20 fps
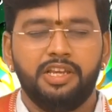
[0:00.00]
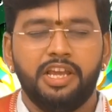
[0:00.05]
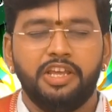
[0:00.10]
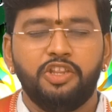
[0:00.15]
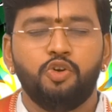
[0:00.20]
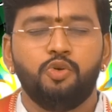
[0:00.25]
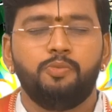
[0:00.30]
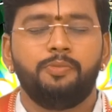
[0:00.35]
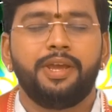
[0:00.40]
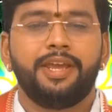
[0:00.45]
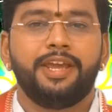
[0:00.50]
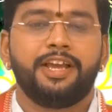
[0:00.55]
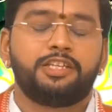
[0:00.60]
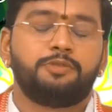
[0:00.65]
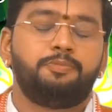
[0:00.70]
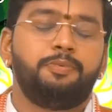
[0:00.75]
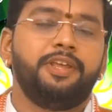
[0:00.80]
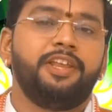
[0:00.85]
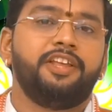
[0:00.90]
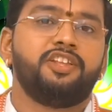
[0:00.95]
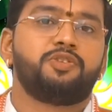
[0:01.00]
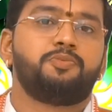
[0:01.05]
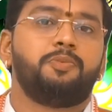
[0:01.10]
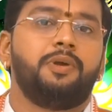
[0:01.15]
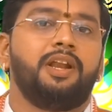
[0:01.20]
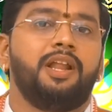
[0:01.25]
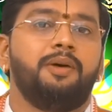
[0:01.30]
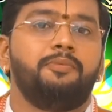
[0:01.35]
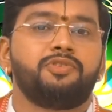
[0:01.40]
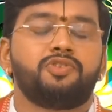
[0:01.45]
எதுவுமே எக்ஸ்பீரியன்ஸ்
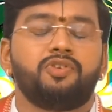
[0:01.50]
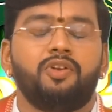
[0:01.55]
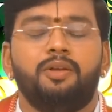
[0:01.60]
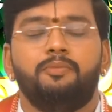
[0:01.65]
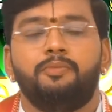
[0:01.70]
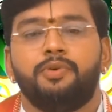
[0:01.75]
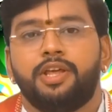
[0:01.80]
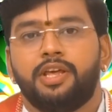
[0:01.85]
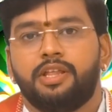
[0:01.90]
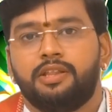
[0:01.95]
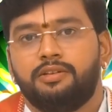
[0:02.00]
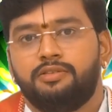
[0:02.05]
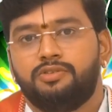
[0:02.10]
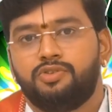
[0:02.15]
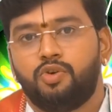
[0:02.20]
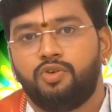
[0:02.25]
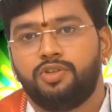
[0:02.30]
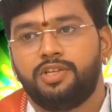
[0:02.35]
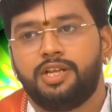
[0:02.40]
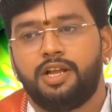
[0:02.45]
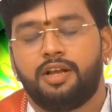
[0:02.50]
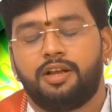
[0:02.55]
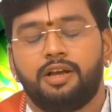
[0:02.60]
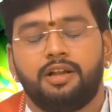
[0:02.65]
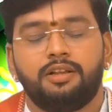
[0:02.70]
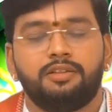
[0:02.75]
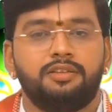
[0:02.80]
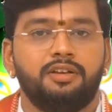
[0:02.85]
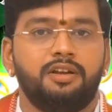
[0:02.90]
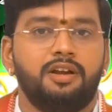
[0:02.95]
பண்ணாமல் சொல்ல முடியாது ஜோதிக
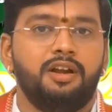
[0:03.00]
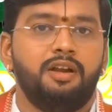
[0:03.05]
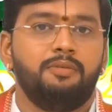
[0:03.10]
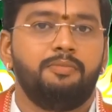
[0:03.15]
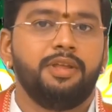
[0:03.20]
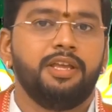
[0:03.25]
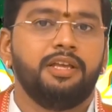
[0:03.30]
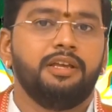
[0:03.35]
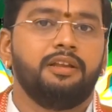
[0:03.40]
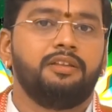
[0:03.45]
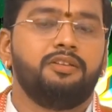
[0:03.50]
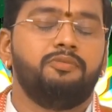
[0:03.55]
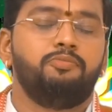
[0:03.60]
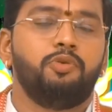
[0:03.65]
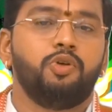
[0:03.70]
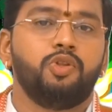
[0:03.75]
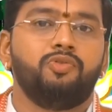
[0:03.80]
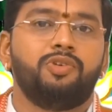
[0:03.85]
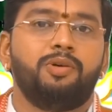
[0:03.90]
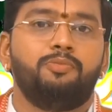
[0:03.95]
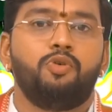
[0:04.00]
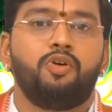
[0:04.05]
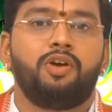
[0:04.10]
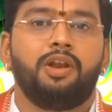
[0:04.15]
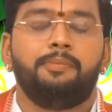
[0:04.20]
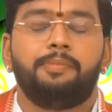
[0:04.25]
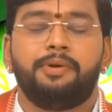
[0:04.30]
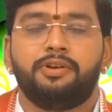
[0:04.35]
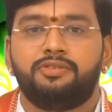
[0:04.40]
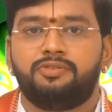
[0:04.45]
கருத்துக்கள் அப்படிங்கிறது பொதுவாக
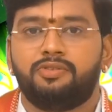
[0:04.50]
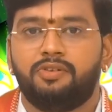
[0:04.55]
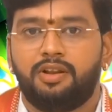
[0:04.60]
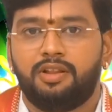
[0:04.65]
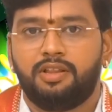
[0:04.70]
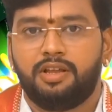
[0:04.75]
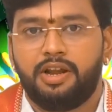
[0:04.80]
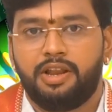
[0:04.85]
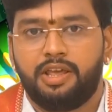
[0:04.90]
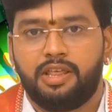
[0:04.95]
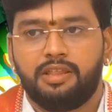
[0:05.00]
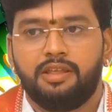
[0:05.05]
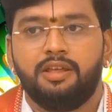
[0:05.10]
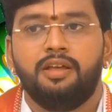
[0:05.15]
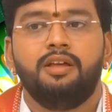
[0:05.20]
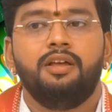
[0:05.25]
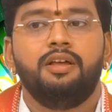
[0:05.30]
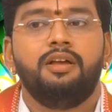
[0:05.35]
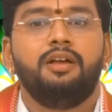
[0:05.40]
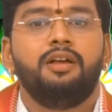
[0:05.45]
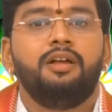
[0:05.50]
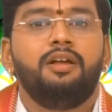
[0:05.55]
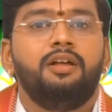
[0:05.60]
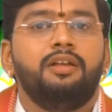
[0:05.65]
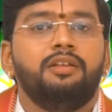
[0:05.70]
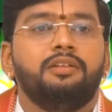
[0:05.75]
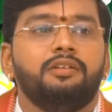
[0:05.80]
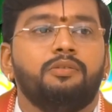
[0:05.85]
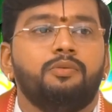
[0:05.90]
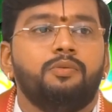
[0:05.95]
புக்கில் படித்து சொல்கிறது கிடையாது
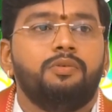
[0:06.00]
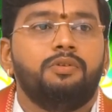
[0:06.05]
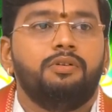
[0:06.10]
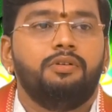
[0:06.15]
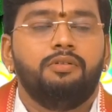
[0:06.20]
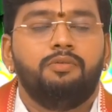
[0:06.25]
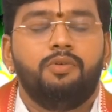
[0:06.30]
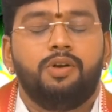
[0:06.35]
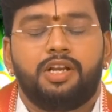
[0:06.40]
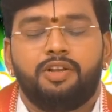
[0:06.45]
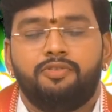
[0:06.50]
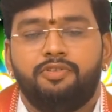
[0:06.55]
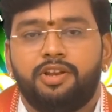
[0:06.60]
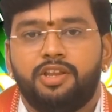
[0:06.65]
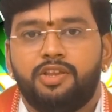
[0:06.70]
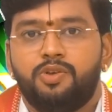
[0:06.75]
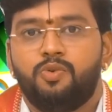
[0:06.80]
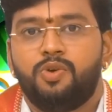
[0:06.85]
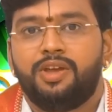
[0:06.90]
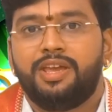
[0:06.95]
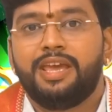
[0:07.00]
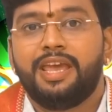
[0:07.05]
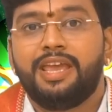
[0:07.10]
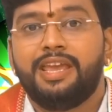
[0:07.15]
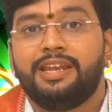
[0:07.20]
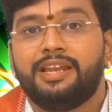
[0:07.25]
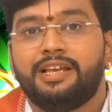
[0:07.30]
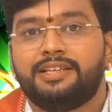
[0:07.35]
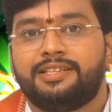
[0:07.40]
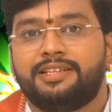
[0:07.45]
வாட் எவர் யூ
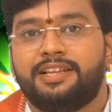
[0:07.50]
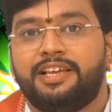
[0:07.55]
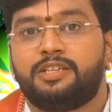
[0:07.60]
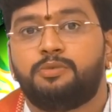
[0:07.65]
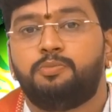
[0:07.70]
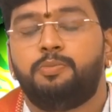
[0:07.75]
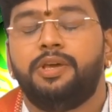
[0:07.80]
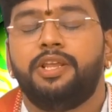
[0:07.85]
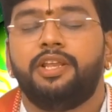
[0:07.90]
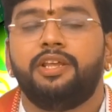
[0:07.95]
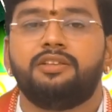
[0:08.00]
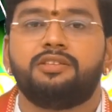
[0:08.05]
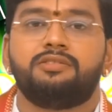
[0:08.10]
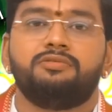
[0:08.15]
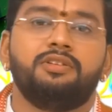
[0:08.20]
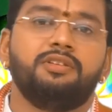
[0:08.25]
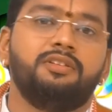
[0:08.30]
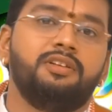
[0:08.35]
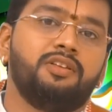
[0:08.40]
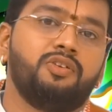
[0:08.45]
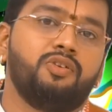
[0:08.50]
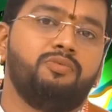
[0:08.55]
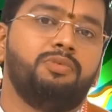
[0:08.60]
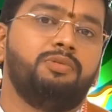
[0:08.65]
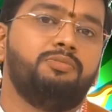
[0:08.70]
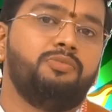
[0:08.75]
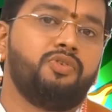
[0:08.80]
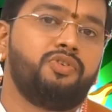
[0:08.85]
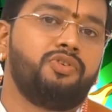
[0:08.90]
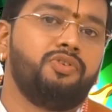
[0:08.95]
கெயின் ஆஸ் அன் எக்ஸ்பீரியன்ஸ் வந்து அது ரொம்ப
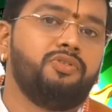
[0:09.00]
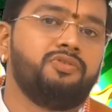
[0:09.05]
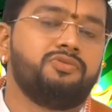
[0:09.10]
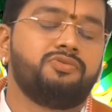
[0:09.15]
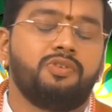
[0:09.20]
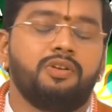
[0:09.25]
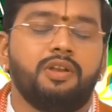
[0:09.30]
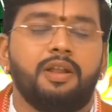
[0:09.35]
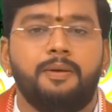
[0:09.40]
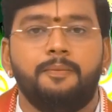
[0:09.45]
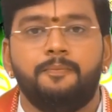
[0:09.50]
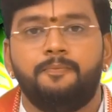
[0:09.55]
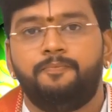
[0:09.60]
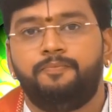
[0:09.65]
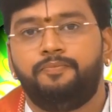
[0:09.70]
முக்கியம்னு சொல்லலாம்